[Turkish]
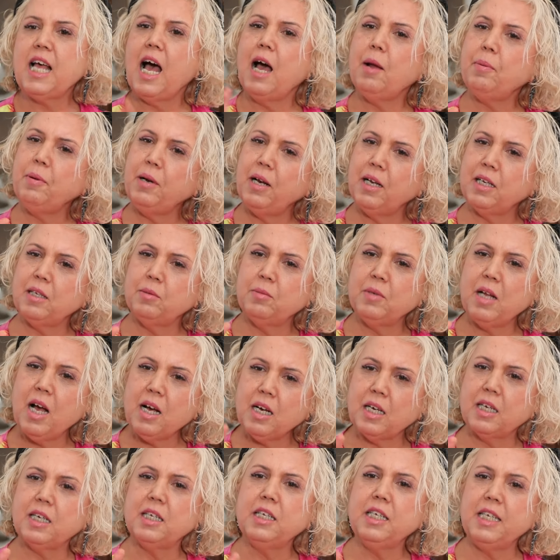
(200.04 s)
Serpil Hanım'ın
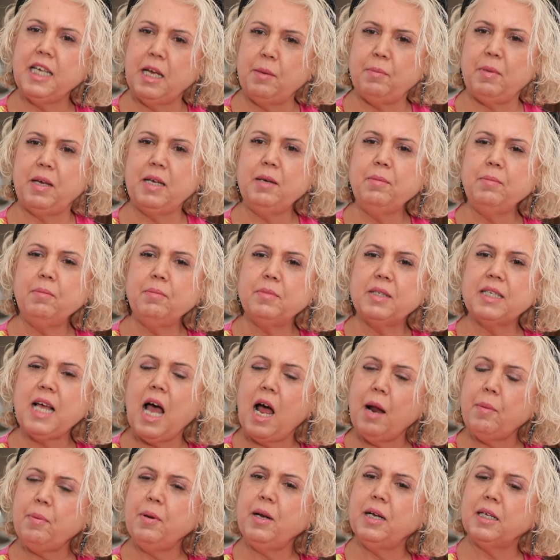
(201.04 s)
hakkını yemeyim.
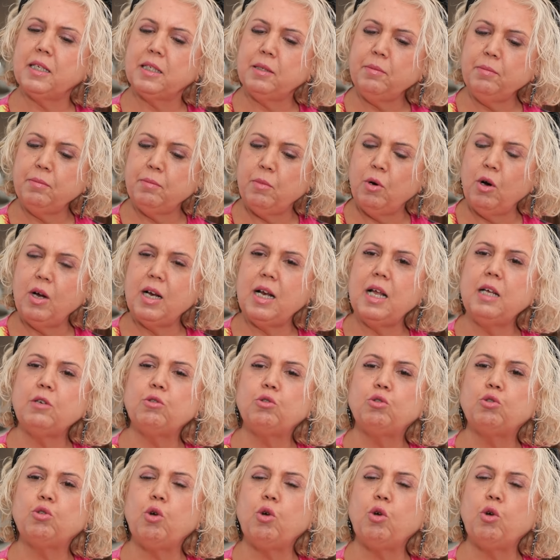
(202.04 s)
Serpil Hanım böyle